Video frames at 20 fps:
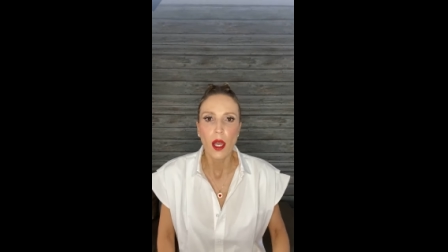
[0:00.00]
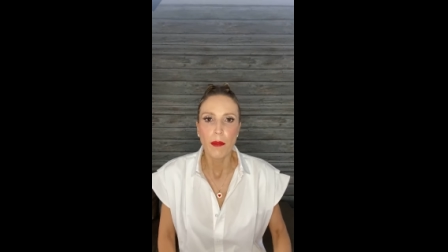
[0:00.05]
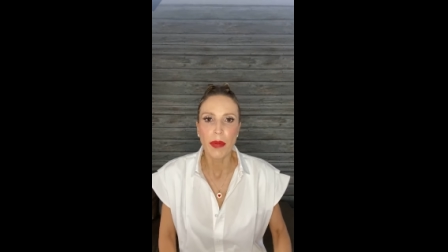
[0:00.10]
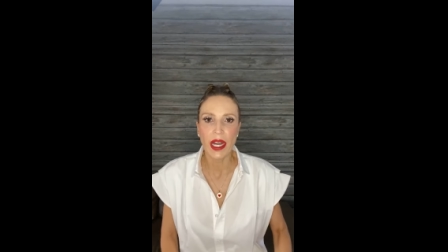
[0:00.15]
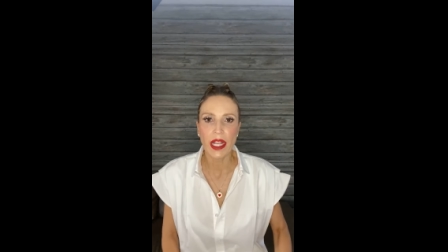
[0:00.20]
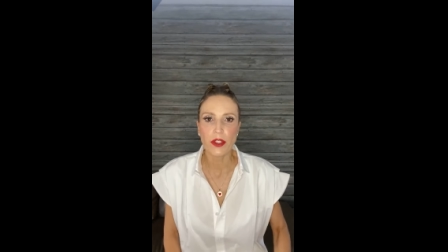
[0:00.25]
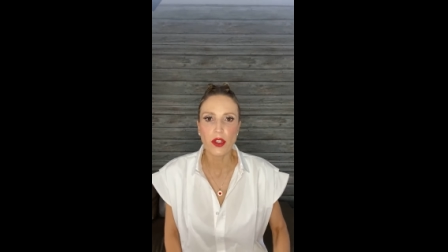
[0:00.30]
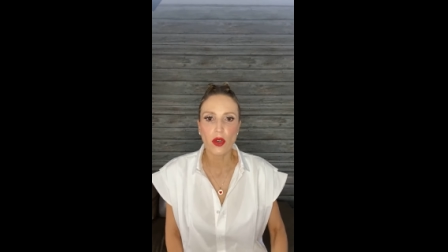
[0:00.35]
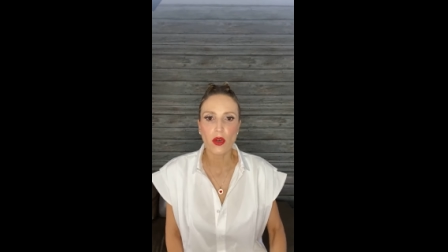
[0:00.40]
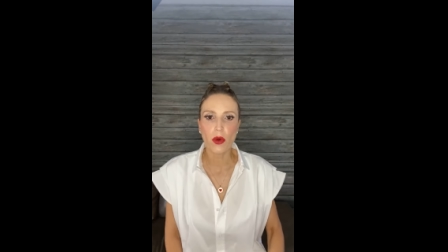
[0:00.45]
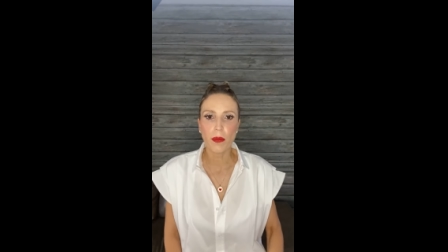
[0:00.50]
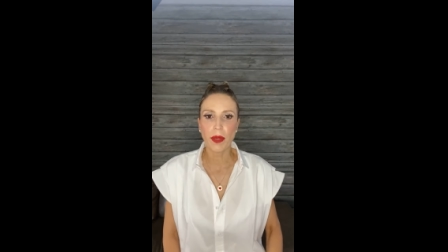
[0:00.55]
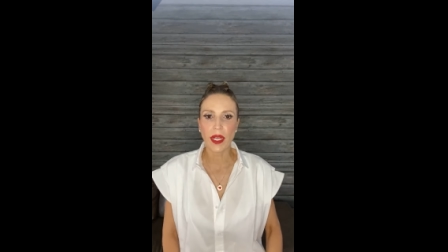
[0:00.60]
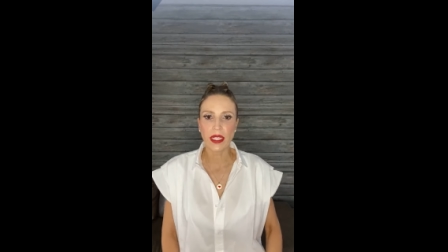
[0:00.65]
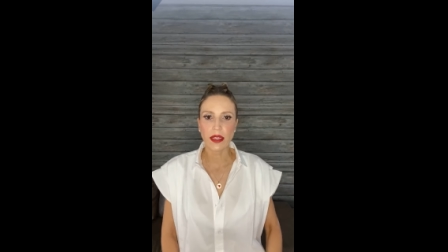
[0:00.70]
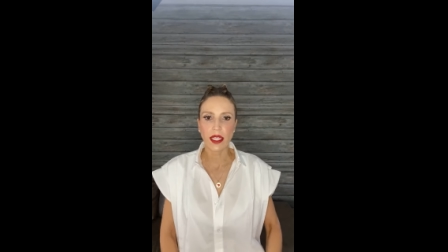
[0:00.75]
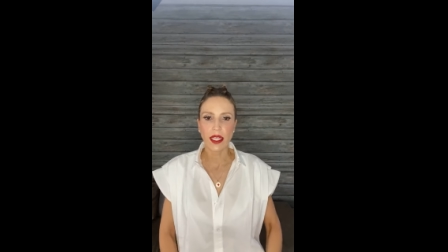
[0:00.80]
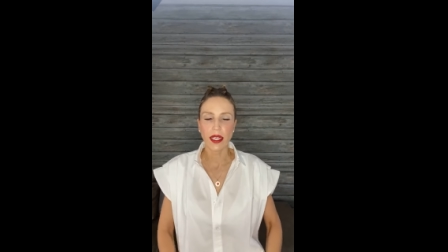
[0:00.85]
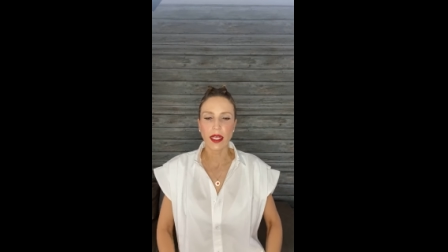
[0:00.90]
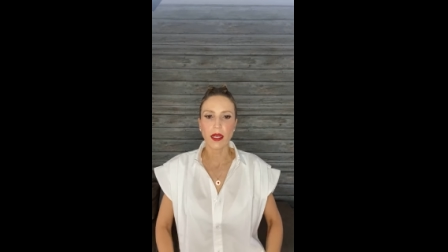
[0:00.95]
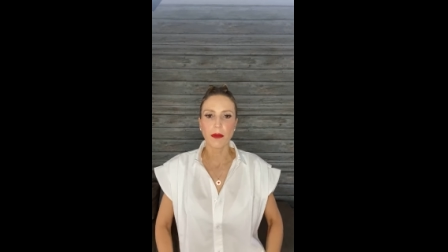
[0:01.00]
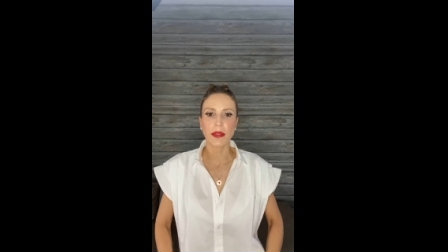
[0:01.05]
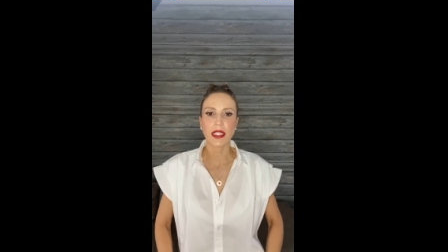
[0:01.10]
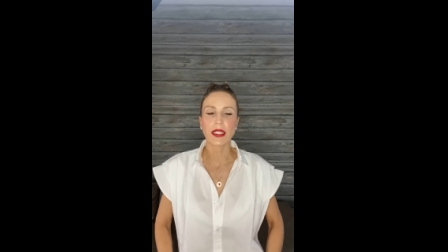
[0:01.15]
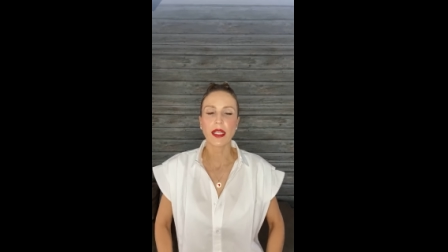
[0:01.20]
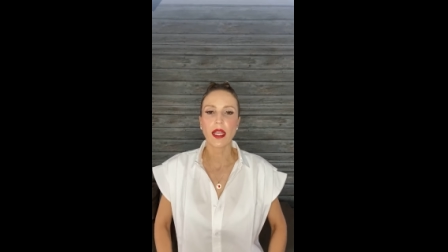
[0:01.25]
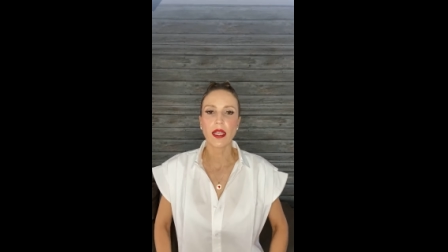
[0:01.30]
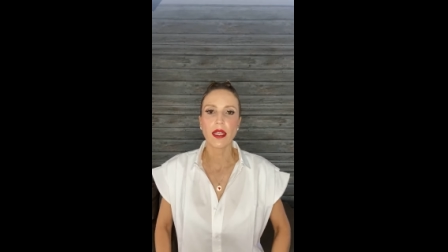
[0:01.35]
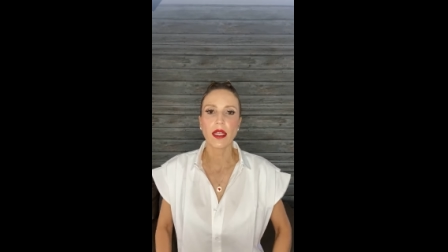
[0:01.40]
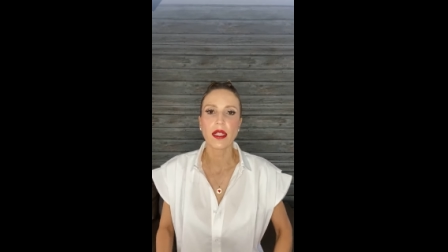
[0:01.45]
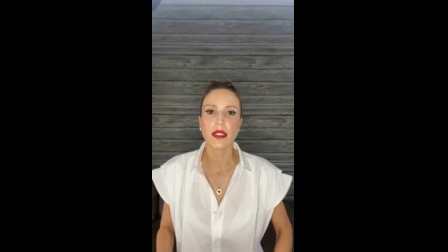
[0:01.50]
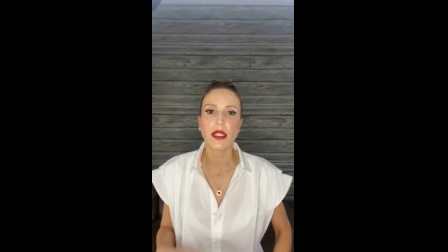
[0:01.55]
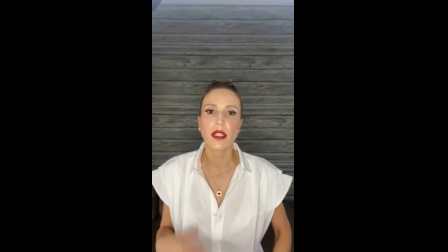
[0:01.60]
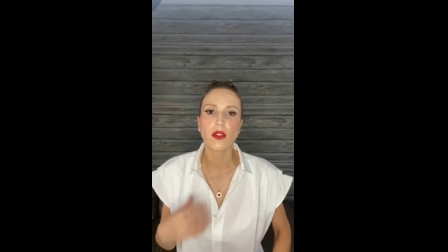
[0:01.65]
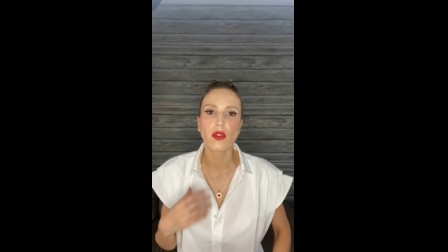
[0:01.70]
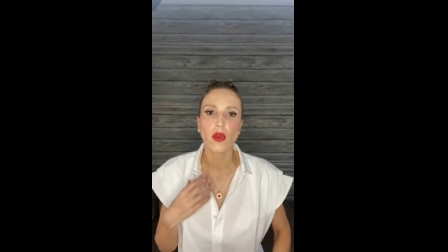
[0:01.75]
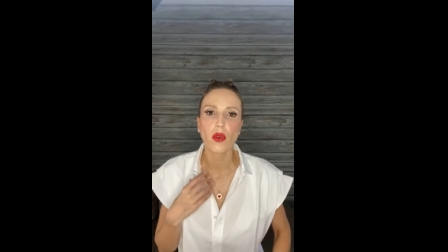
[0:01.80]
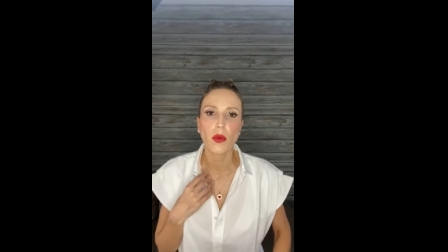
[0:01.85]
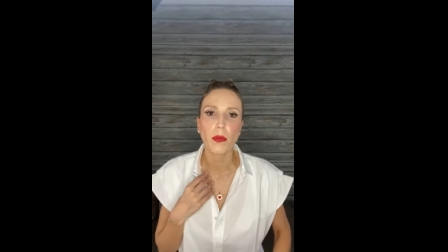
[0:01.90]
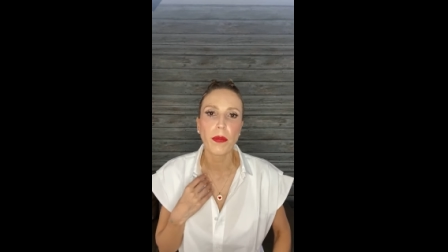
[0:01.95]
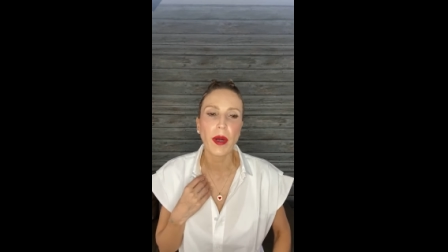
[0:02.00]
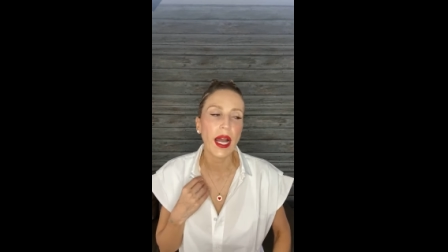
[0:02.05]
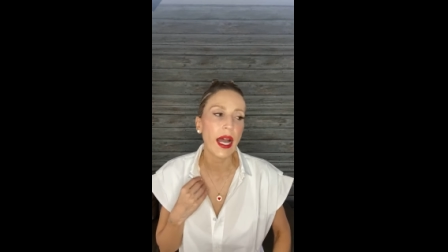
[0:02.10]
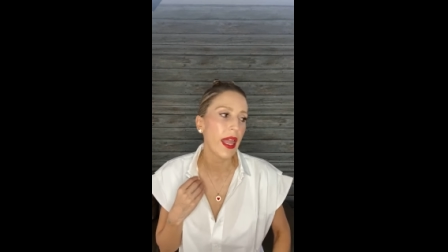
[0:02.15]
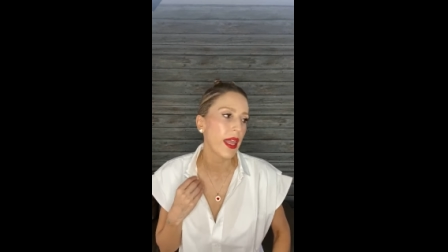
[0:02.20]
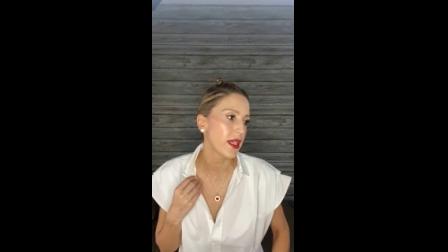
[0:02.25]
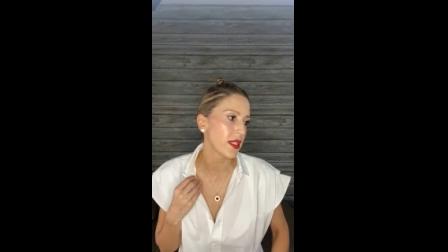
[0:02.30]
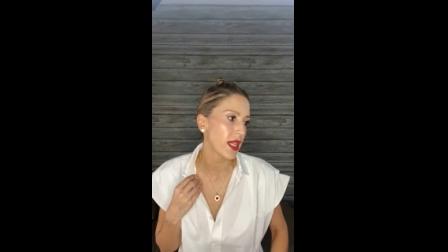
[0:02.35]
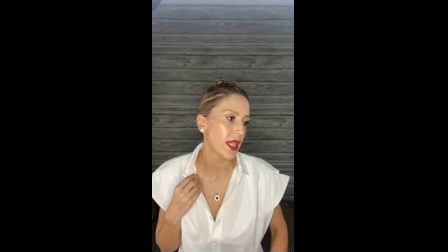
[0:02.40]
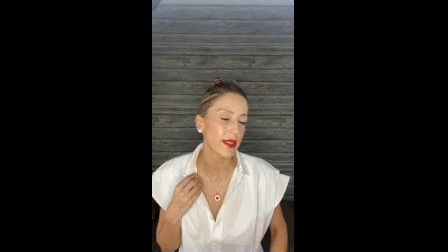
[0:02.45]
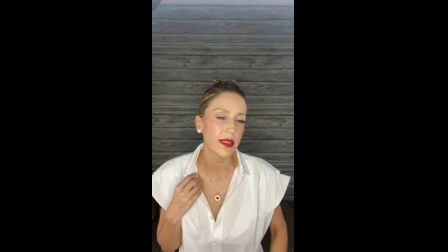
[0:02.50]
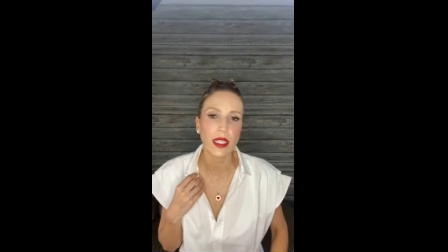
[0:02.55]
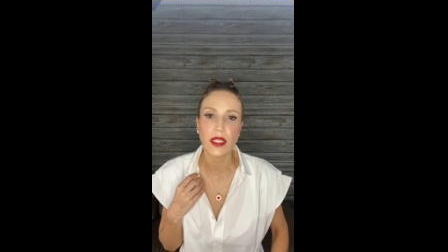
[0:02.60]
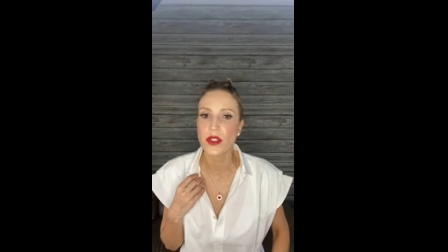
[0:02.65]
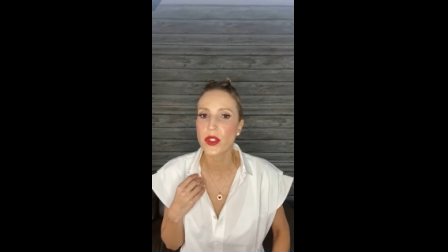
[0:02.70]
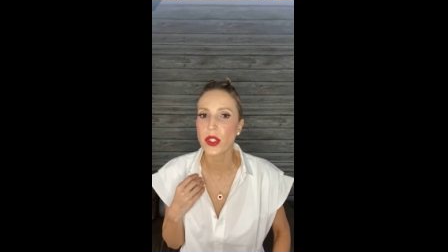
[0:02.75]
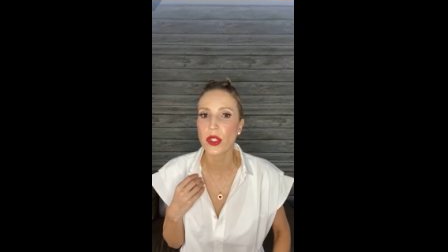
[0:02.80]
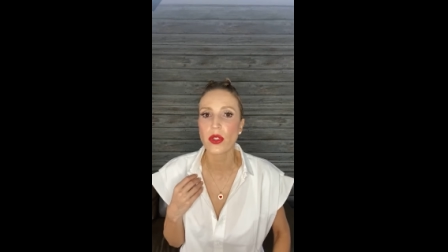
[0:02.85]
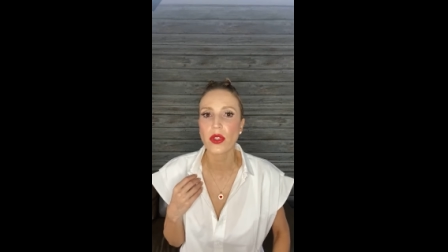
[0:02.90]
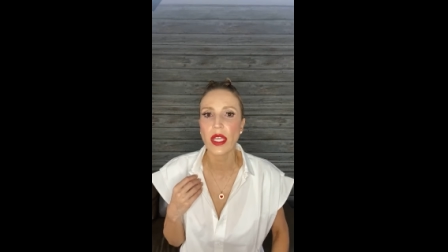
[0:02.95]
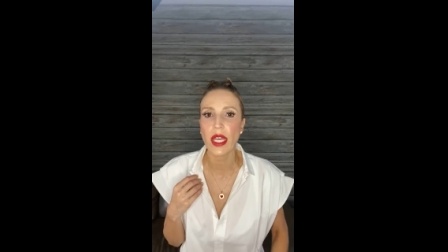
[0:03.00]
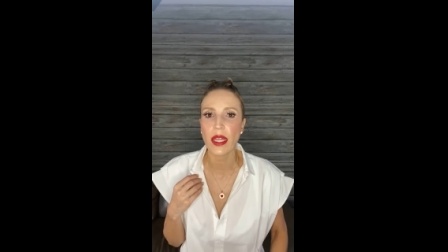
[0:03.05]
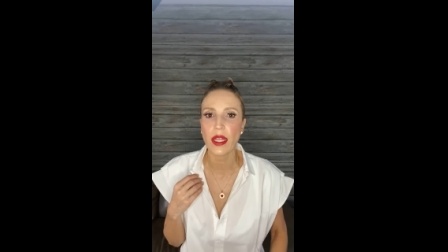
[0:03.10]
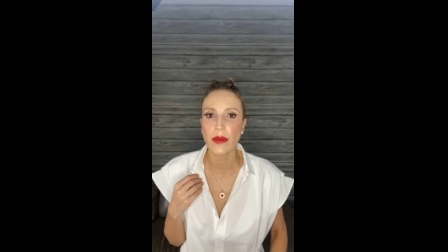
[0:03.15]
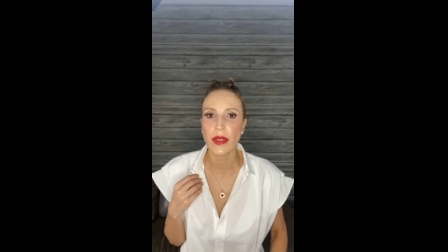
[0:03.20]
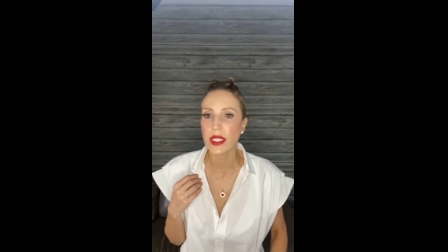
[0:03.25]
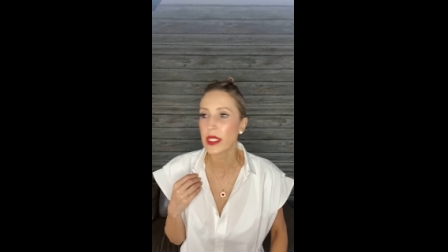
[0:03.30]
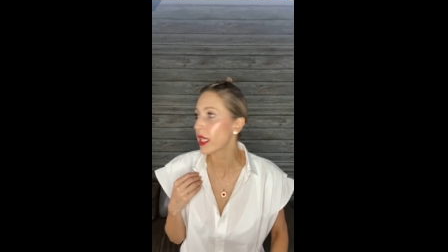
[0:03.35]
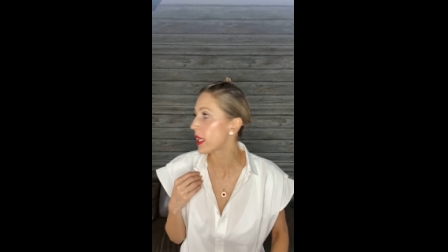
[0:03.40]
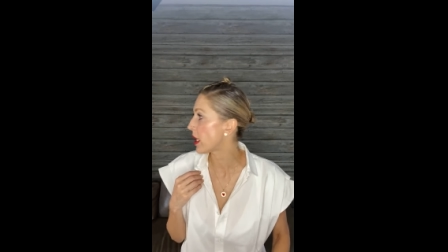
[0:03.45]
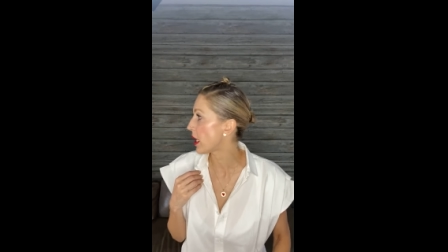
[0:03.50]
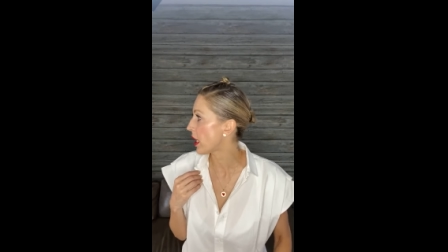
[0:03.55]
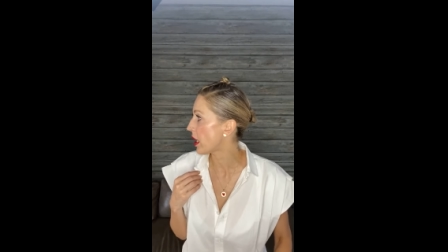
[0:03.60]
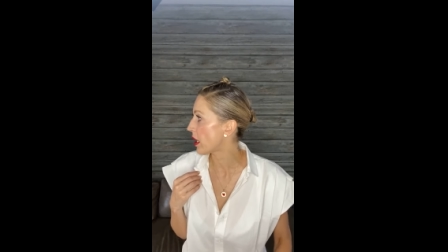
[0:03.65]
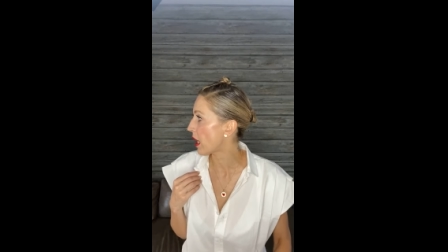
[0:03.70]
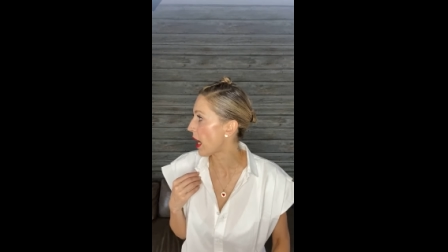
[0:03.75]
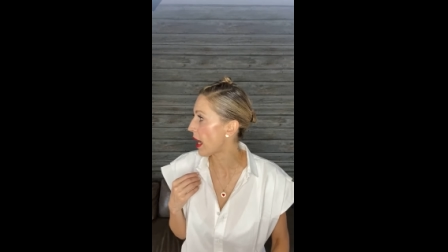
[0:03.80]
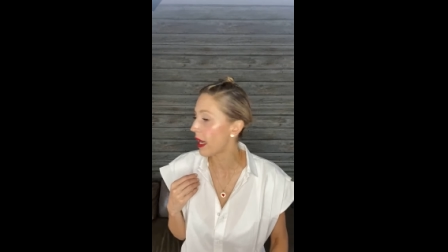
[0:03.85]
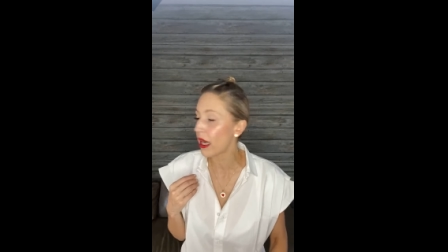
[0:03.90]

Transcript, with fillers: para yo compartirle a mis queridas desocupadas la atención que deben tener